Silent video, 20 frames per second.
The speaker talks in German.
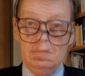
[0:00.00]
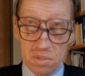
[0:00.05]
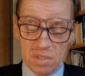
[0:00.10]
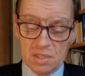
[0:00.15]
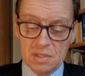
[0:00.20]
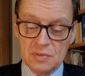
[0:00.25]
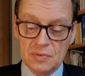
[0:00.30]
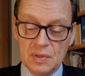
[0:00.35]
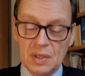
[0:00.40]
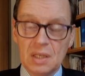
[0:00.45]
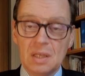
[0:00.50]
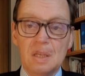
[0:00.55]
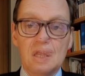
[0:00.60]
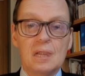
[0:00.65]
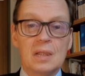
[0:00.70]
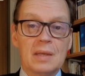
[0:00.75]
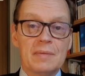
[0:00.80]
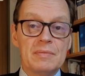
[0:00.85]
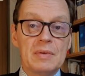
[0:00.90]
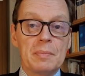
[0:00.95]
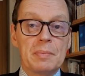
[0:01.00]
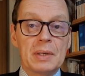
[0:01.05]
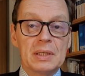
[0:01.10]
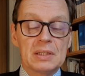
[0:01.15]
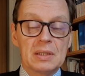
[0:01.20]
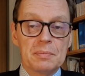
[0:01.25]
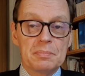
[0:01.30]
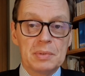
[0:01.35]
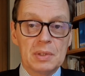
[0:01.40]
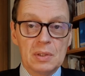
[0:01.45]
Deswegen nehmen wir
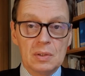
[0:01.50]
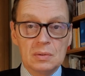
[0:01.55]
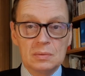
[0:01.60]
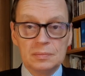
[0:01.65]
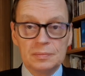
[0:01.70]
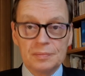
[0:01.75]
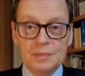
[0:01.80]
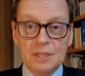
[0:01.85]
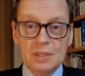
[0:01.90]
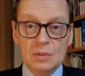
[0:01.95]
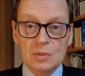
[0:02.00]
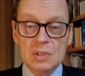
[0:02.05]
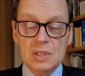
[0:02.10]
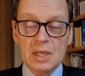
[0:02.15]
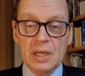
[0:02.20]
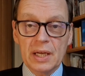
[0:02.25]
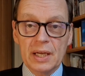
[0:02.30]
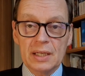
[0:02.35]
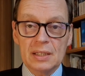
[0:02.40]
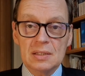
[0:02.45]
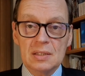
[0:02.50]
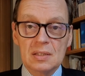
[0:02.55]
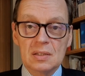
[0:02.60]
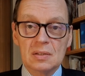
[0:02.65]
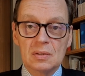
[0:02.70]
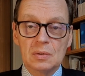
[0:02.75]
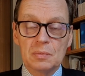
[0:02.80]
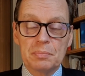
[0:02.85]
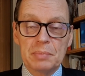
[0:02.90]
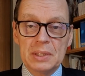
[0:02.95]
Pater Pio mit unser Herz
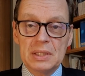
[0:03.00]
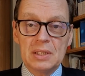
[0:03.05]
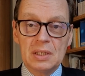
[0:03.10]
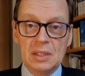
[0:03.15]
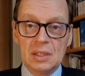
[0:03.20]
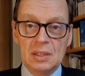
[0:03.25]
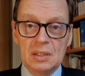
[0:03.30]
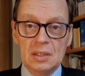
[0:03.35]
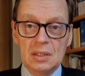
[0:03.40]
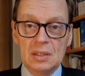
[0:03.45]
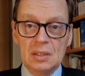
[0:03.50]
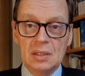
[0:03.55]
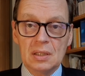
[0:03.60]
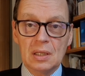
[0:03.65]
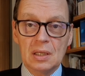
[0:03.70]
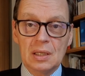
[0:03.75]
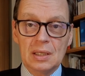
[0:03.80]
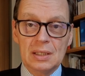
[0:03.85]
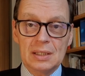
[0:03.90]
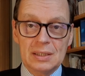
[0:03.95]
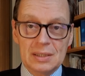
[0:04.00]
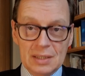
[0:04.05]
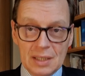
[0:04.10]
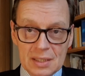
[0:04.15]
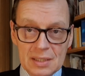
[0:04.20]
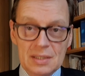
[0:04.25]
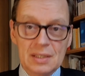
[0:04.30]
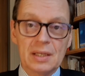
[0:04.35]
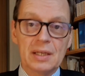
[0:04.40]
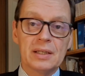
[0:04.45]
und bitten ihn,
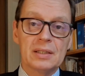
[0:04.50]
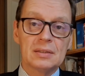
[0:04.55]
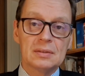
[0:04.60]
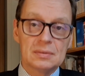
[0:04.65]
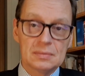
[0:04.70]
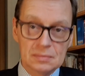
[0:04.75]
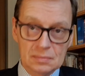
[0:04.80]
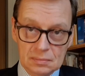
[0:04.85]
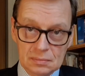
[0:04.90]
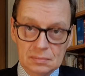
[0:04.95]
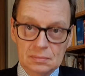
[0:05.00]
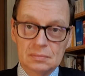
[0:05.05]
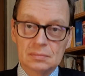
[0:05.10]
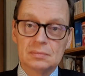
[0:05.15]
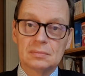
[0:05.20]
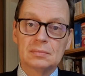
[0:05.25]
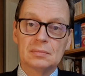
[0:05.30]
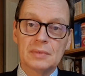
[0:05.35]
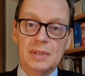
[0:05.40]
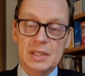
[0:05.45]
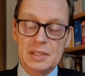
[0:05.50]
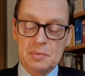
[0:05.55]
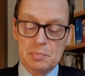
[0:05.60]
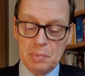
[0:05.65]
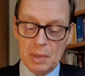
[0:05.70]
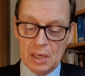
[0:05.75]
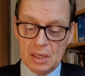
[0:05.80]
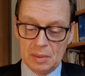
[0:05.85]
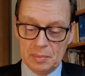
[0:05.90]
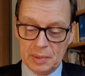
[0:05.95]
dass er es
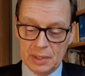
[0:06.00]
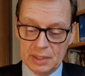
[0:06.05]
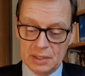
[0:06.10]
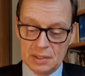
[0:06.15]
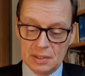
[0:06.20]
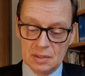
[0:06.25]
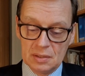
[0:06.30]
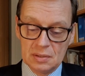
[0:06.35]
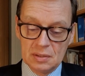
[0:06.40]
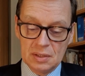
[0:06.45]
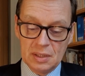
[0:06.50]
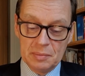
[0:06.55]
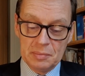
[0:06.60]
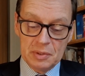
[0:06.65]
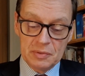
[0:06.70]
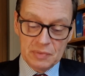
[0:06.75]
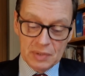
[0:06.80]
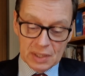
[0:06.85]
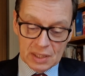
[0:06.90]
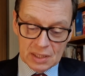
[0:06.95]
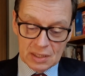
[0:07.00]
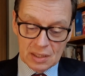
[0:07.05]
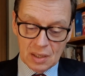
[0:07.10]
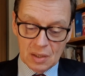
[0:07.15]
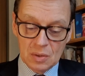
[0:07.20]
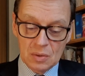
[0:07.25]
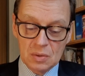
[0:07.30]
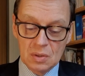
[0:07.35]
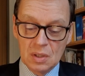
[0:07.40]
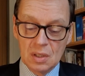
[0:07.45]
bearbeite, damit wir
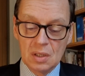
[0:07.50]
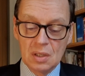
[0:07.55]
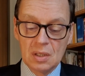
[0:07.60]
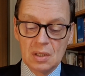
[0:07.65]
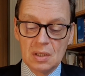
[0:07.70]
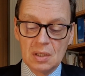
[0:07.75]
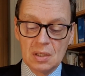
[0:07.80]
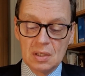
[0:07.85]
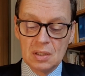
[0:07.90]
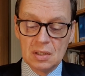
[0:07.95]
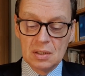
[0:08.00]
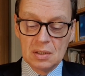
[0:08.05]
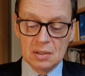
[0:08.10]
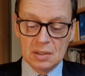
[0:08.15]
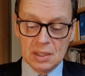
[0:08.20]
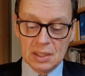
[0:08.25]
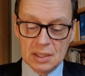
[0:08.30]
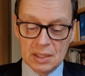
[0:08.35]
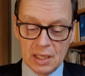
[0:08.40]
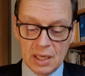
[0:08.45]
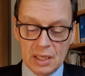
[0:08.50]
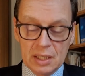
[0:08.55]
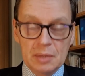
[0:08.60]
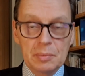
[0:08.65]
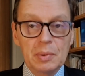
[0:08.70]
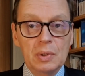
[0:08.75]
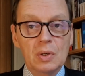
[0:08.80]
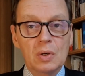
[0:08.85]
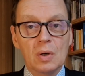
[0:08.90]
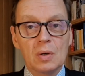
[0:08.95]
genau die Gnade
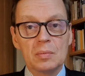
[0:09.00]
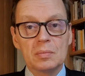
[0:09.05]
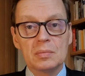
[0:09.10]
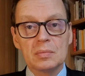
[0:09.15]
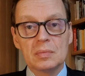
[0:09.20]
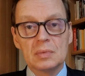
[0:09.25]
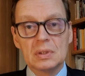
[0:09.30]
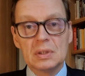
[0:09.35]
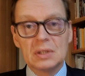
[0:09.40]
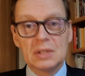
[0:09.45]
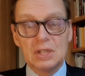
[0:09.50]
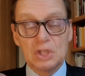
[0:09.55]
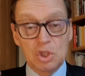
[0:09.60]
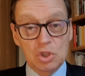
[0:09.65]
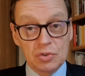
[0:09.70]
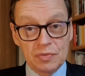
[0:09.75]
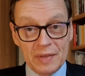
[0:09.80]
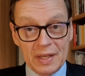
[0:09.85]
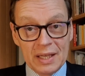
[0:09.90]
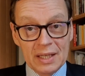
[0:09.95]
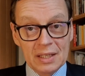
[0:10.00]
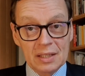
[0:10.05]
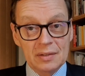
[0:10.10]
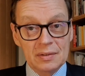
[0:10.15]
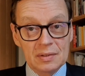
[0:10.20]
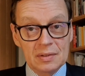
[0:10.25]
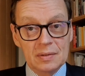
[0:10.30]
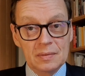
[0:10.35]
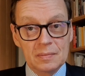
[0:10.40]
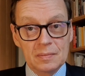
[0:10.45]
bekommen, die Schwere